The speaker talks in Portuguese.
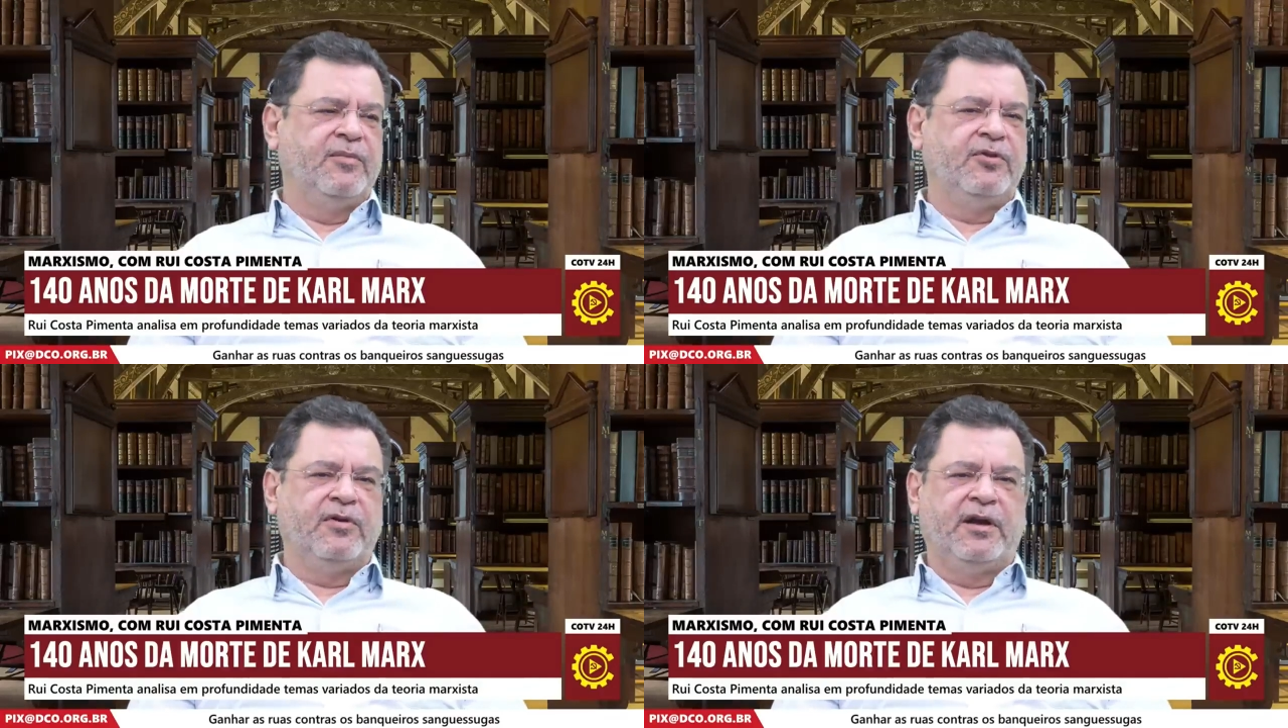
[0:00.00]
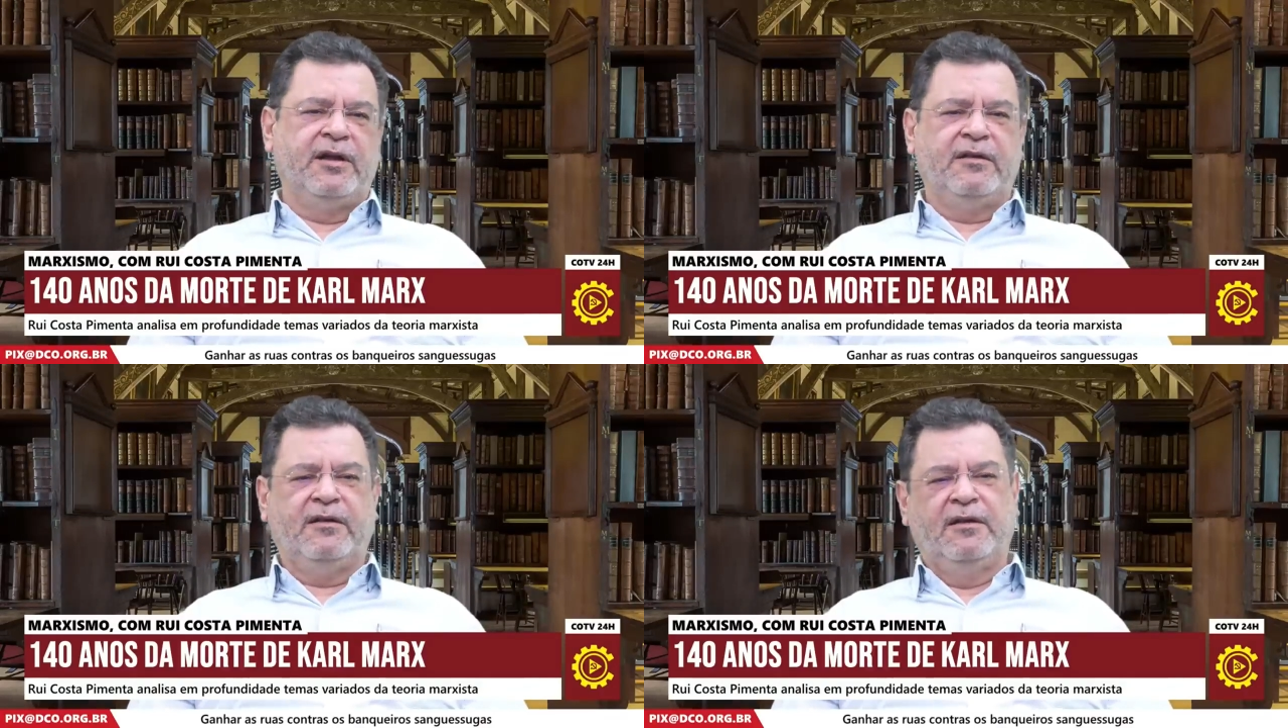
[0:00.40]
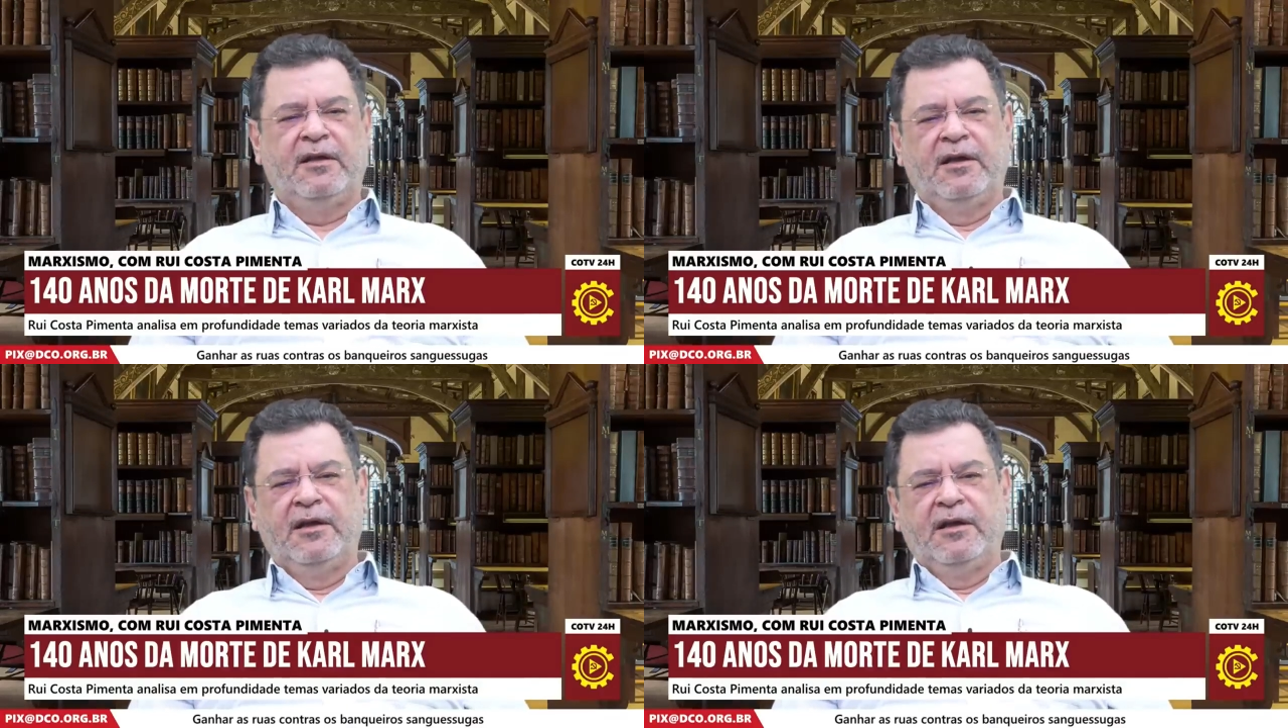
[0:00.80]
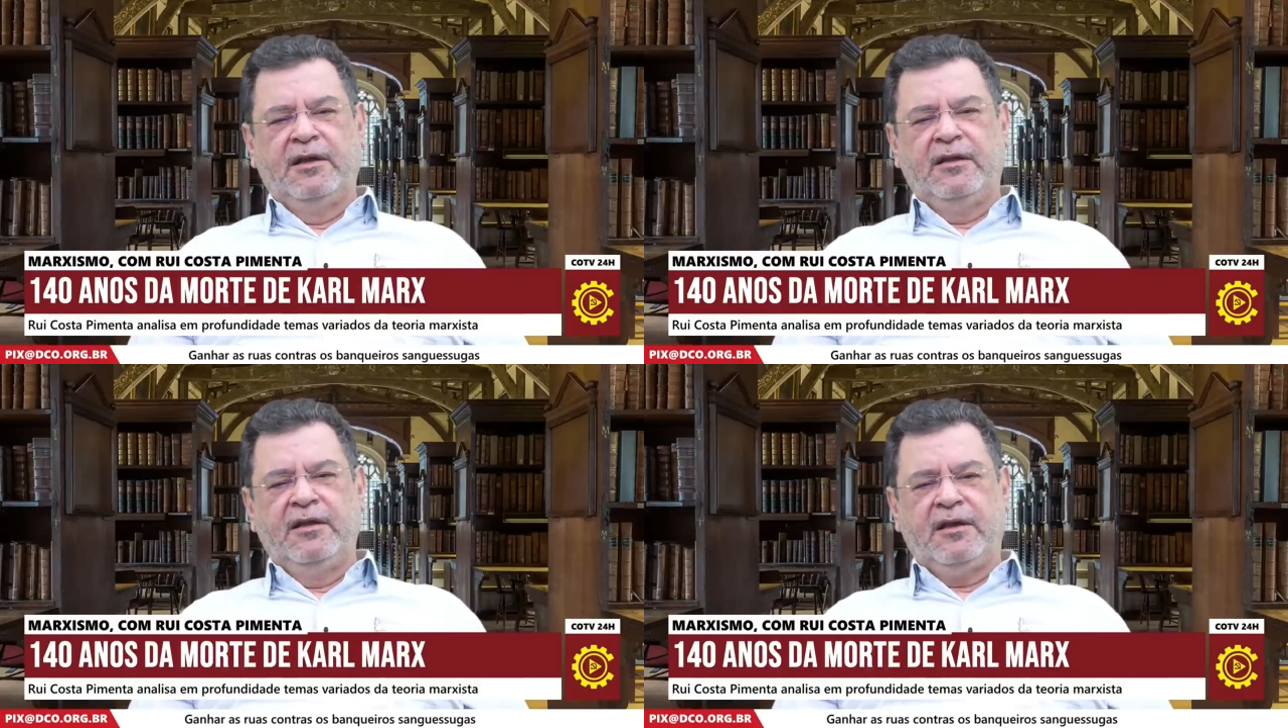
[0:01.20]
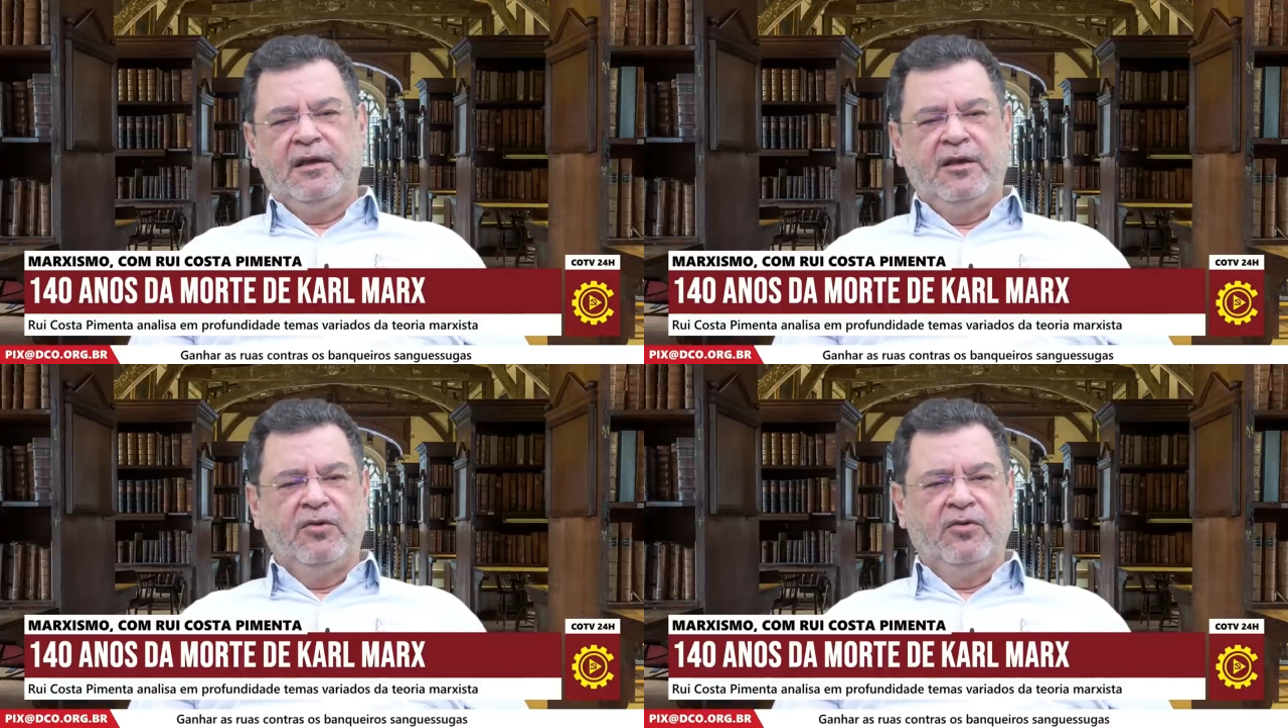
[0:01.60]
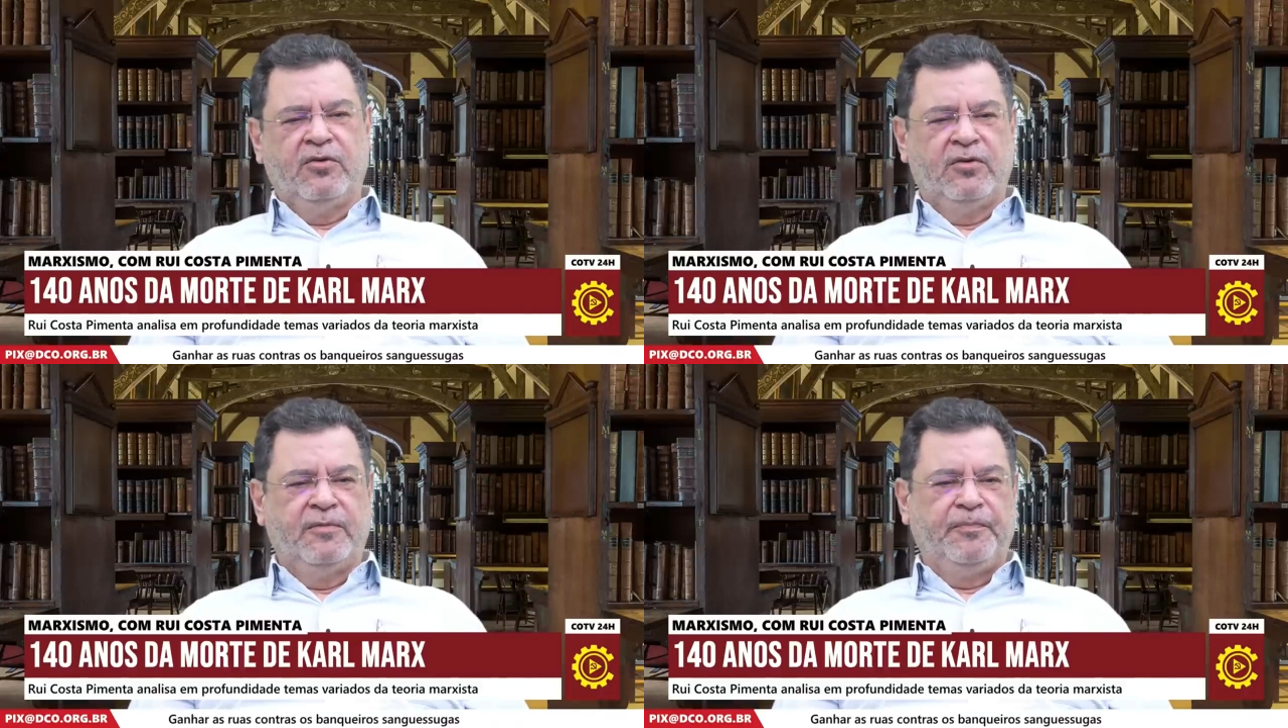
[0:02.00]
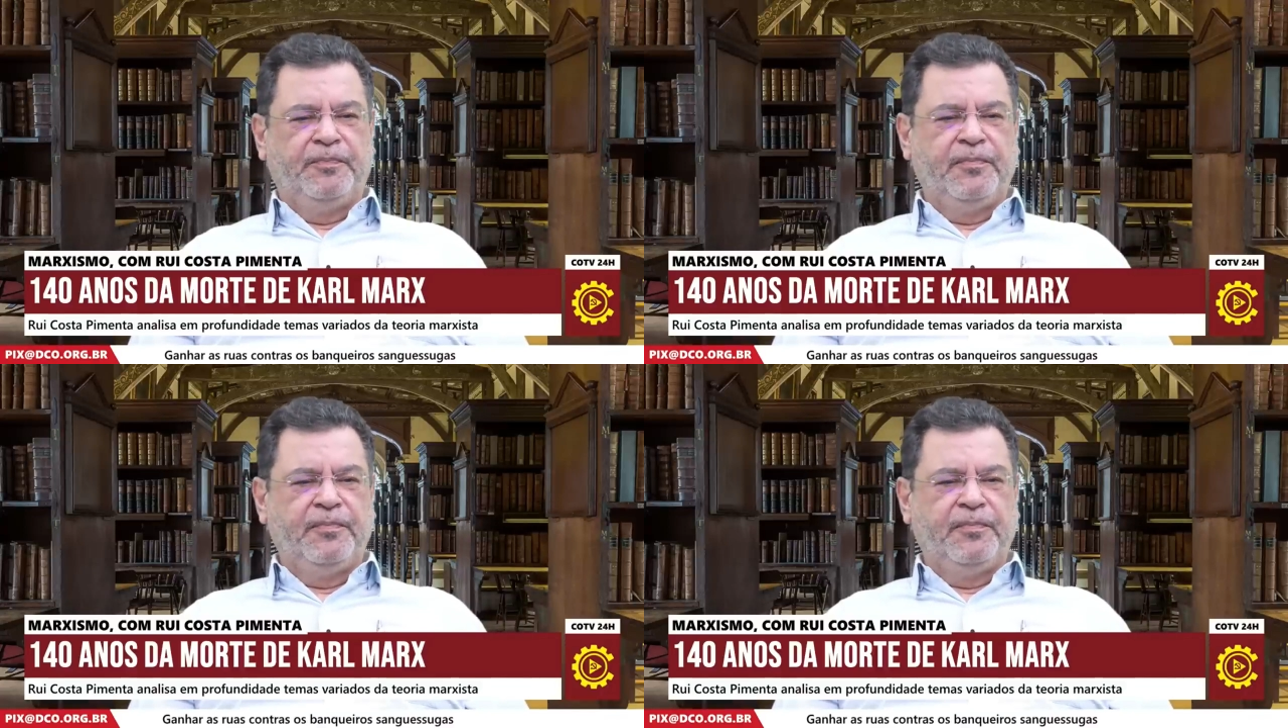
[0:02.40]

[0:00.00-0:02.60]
muito grande de que o,